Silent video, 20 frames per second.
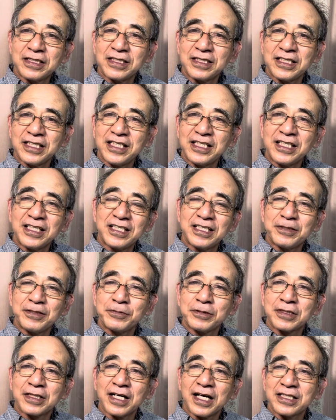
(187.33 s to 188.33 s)

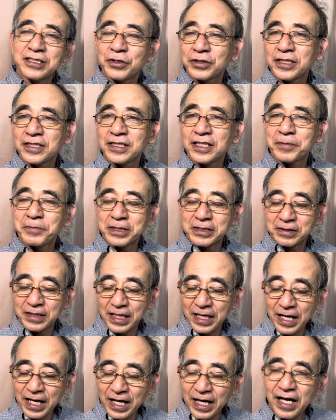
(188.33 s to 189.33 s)
に、舵を切ってますね。